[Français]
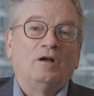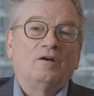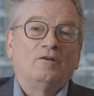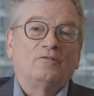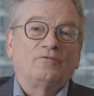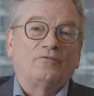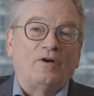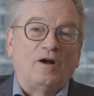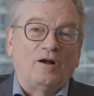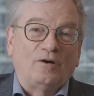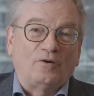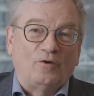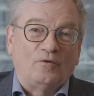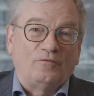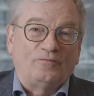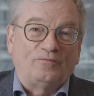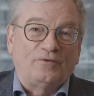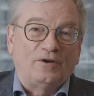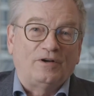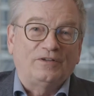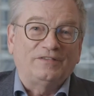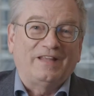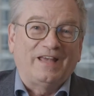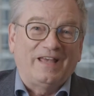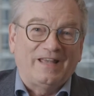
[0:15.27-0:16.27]

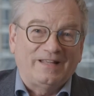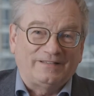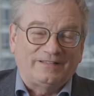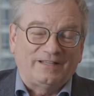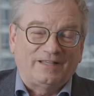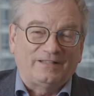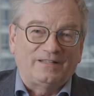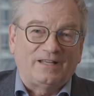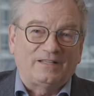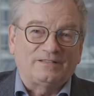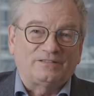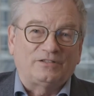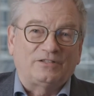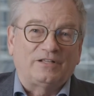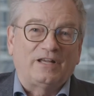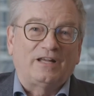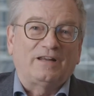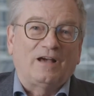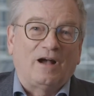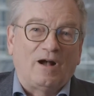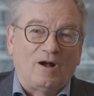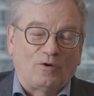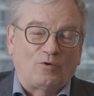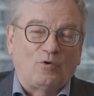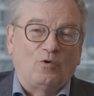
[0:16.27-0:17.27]
francophone international
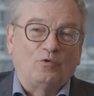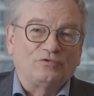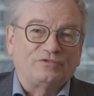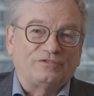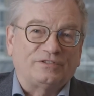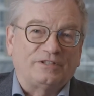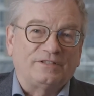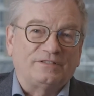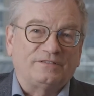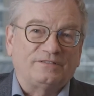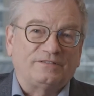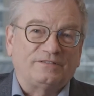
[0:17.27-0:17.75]
en conseil